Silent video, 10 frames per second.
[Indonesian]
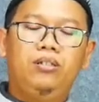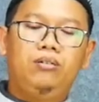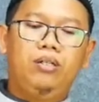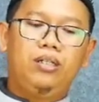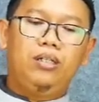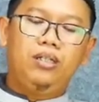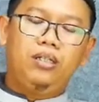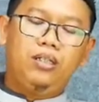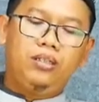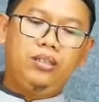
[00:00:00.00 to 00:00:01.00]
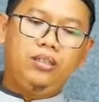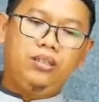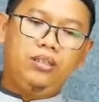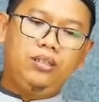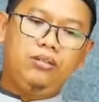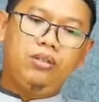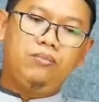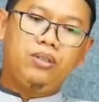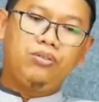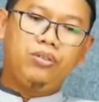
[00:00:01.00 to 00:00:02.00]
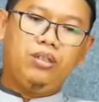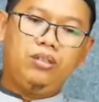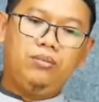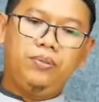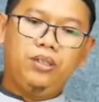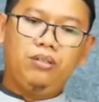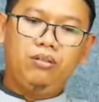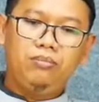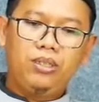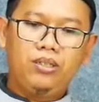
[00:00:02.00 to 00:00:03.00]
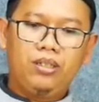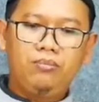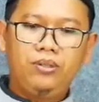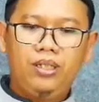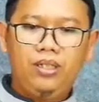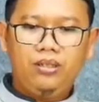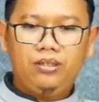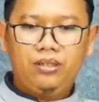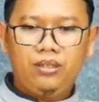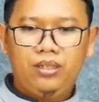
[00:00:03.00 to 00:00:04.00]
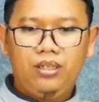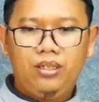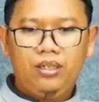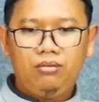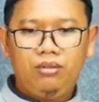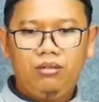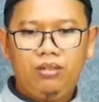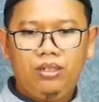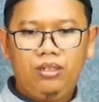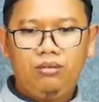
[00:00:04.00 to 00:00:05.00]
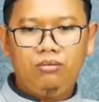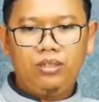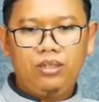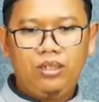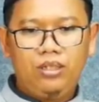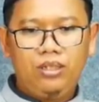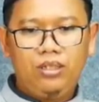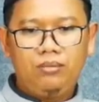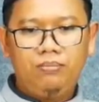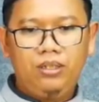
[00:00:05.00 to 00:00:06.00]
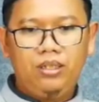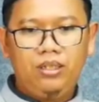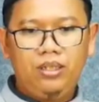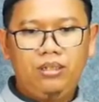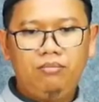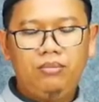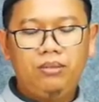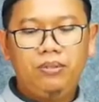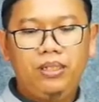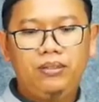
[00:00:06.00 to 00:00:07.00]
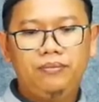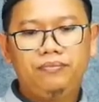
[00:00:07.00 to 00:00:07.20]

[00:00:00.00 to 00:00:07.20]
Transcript: وعلى آله ومن صحبه ومن تبعه لا حول ولا قوة إلا بالله أما بعد